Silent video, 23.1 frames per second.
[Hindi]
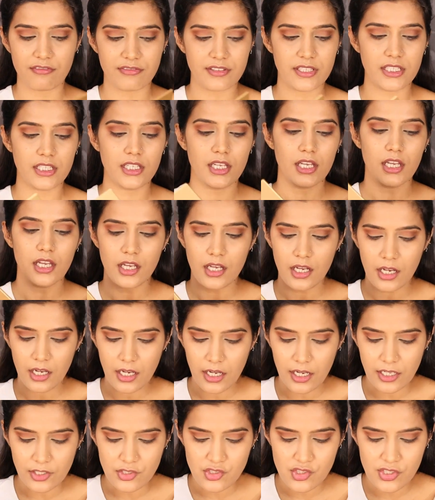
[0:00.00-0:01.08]
काफ़ी
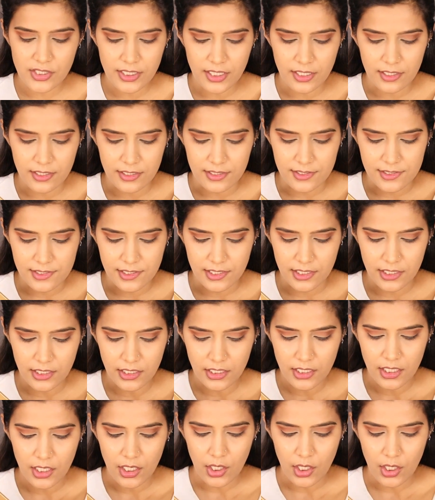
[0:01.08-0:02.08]
अच्छी है इसकी